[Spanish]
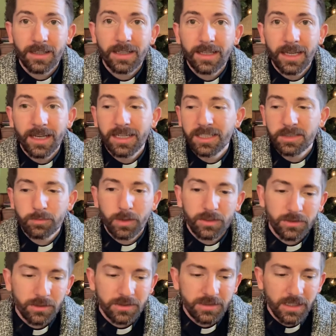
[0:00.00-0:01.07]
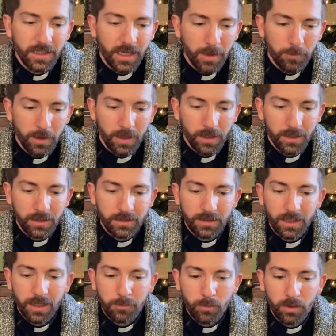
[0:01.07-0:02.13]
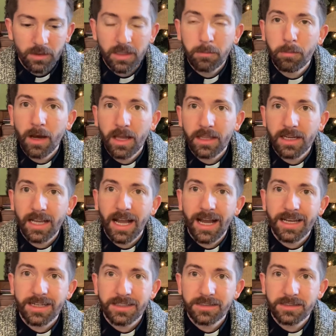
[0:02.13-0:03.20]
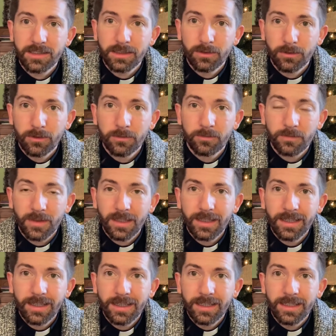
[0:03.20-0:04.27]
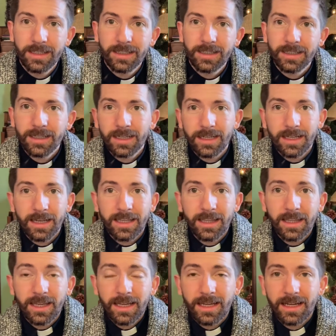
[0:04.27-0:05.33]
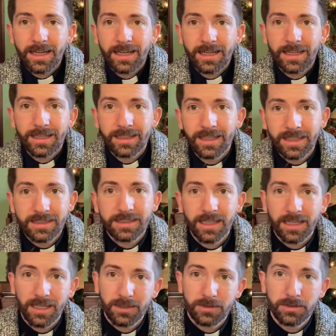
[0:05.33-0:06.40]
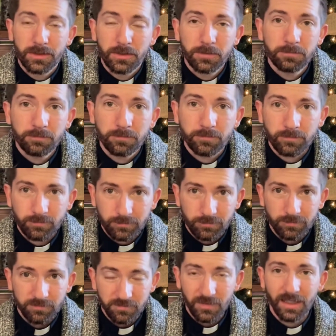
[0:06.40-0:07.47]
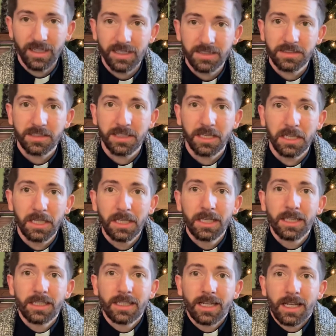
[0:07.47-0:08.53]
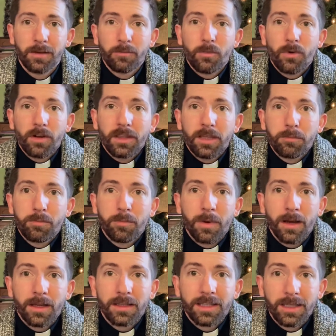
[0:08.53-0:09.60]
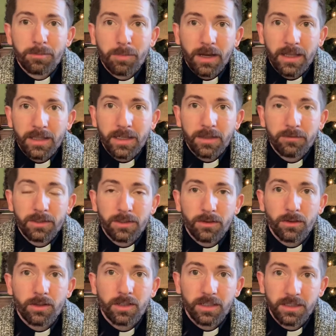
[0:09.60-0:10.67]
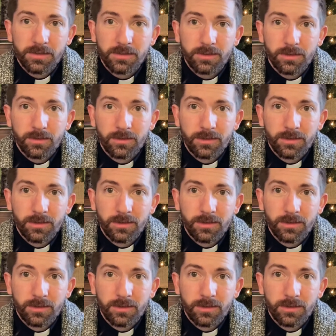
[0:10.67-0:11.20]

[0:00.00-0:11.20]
En español se llama Del amor del Padre ha nacido. Y la idea de esta canción es que del amor del Padre vino Cristo.